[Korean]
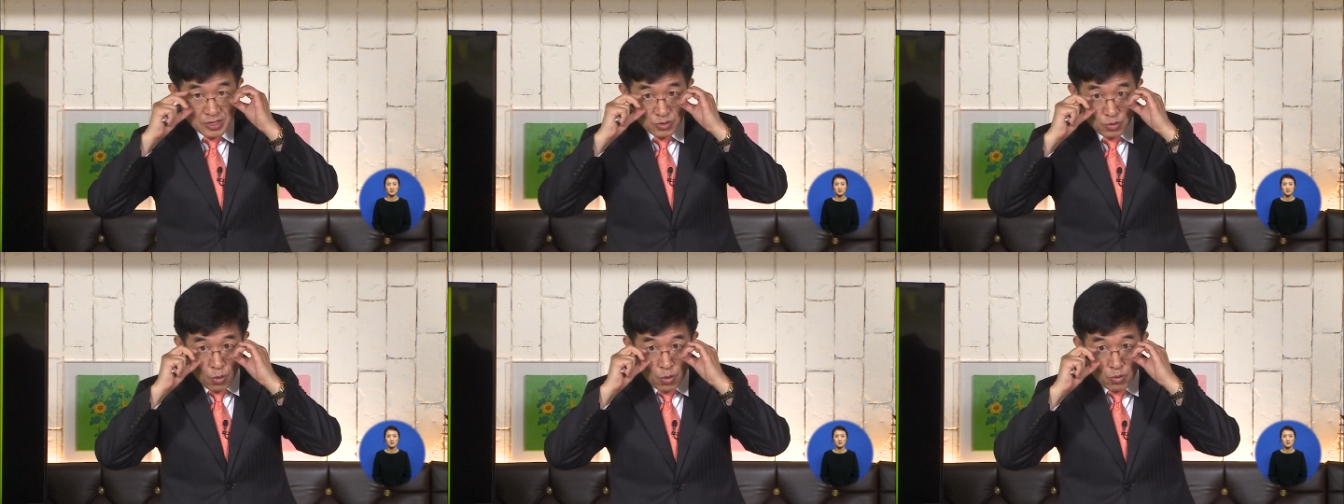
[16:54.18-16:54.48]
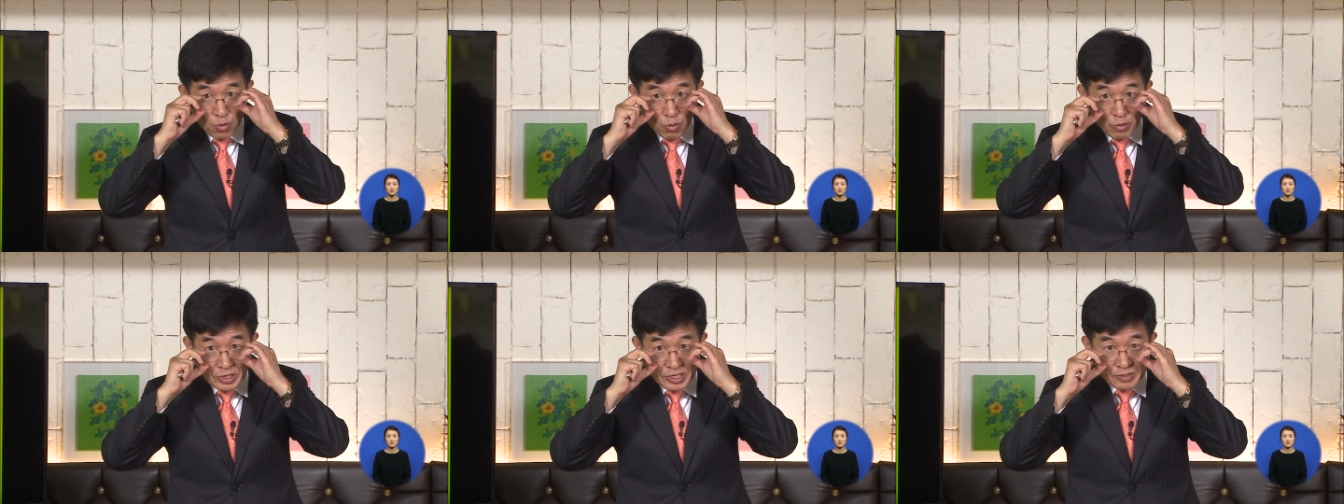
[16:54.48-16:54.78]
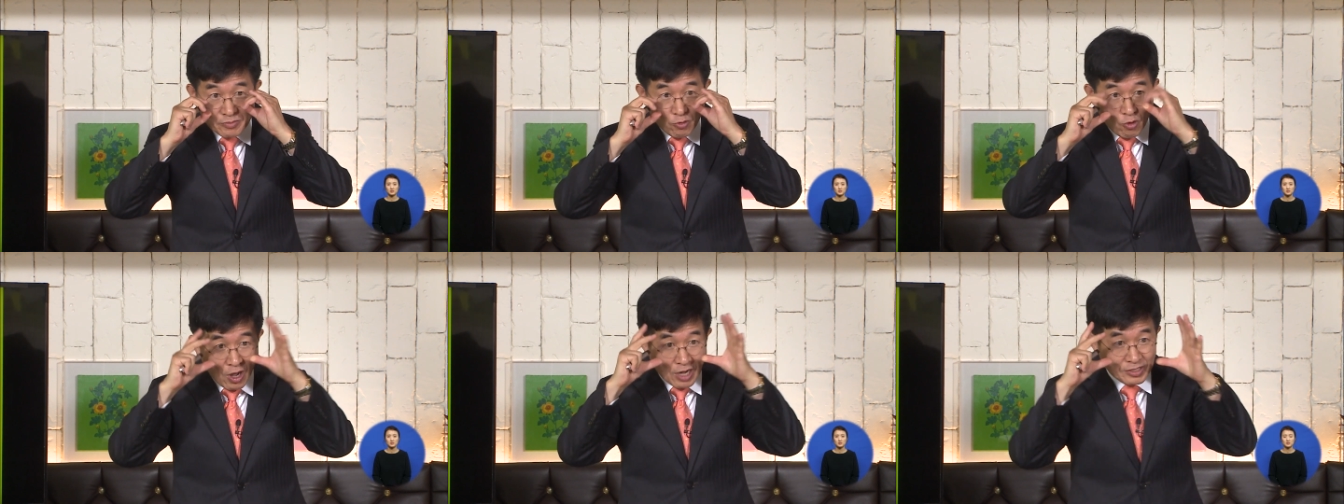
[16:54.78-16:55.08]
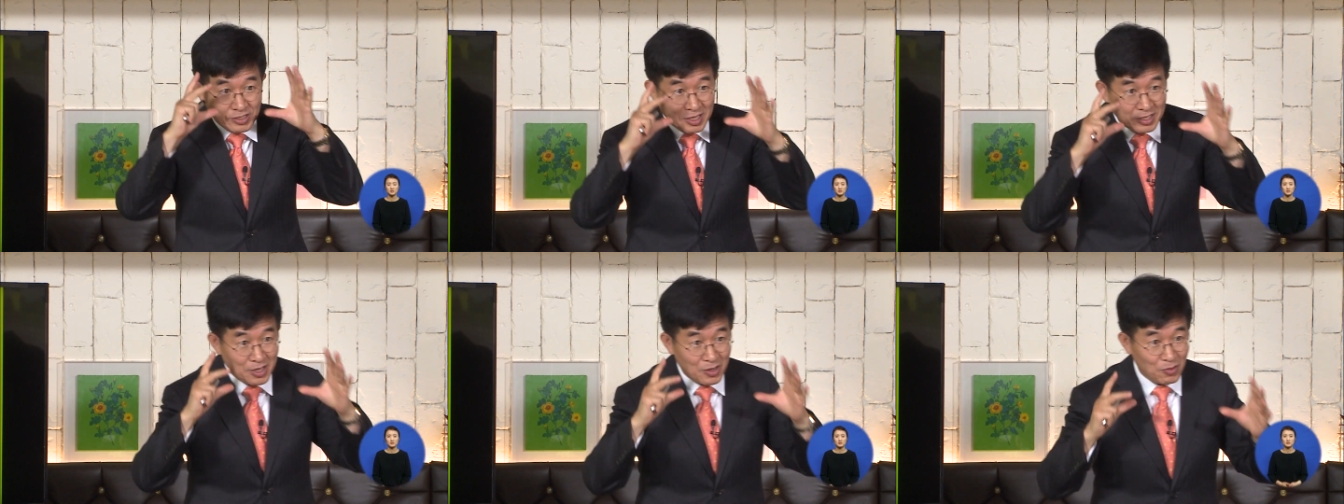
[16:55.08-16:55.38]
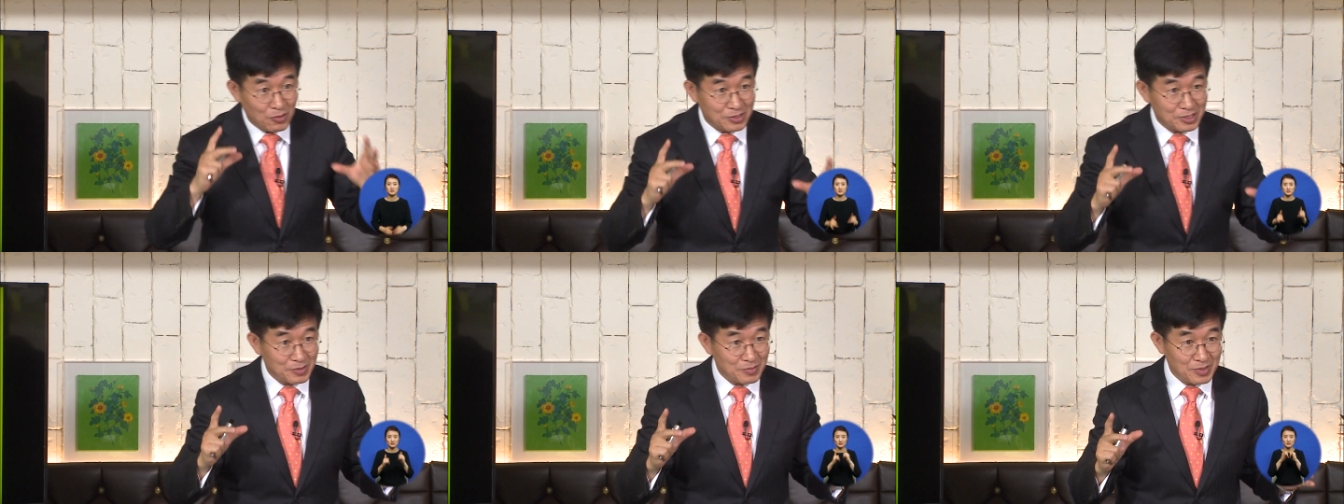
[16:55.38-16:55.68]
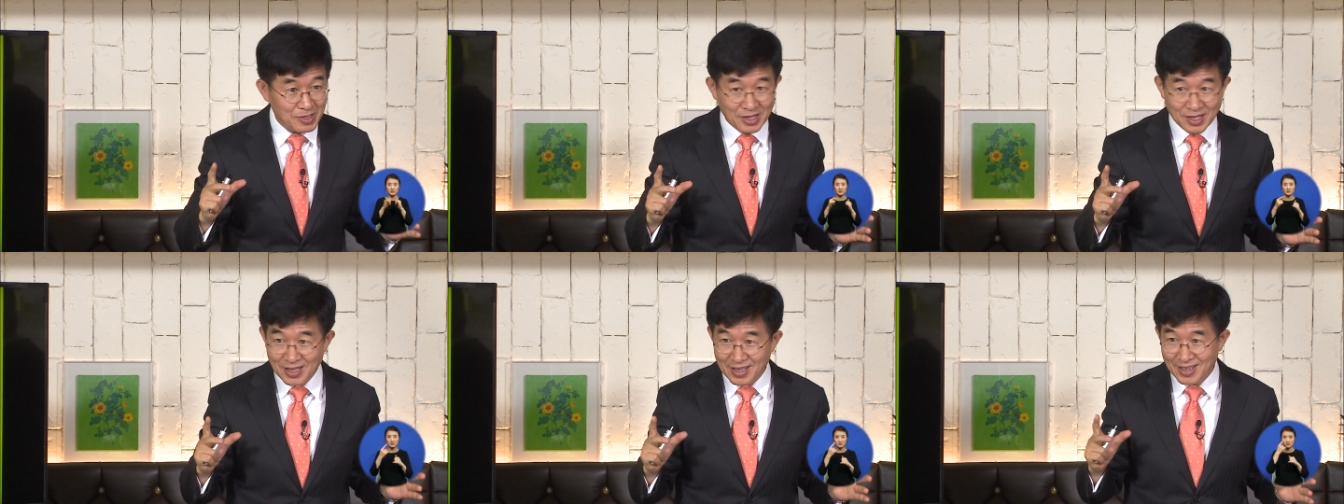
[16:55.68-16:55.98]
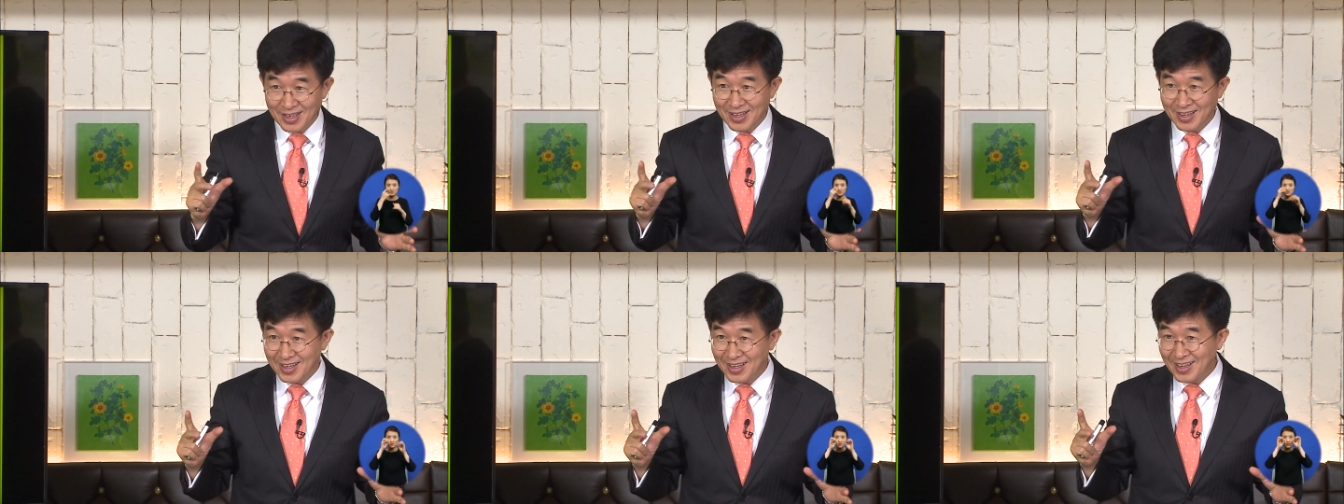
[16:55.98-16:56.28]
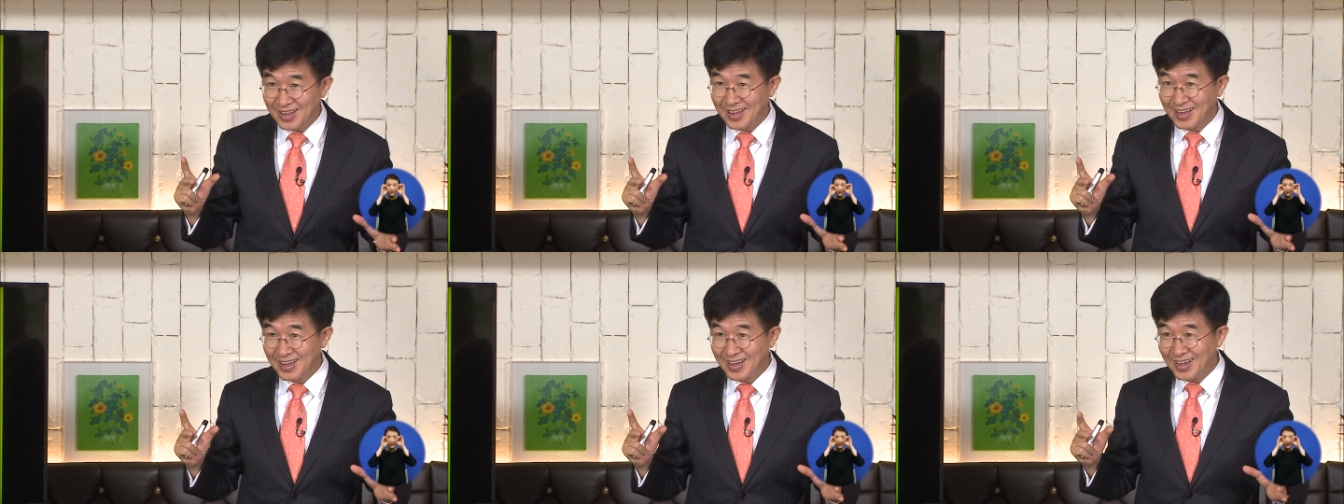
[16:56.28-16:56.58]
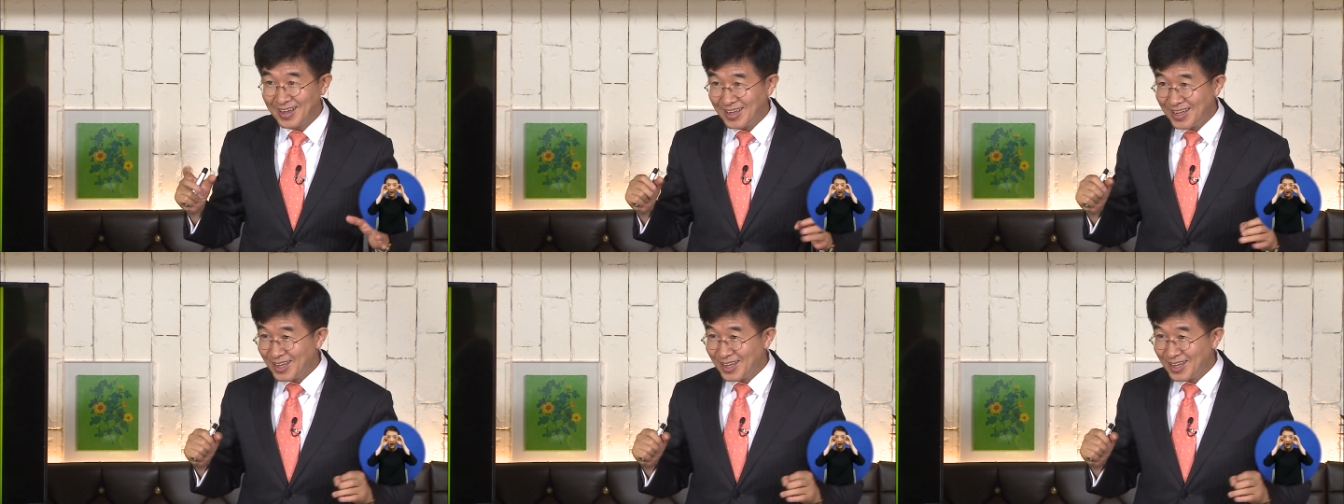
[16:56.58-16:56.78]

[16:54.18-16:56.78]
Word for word: 동공이 지금 확대되고 있습니다.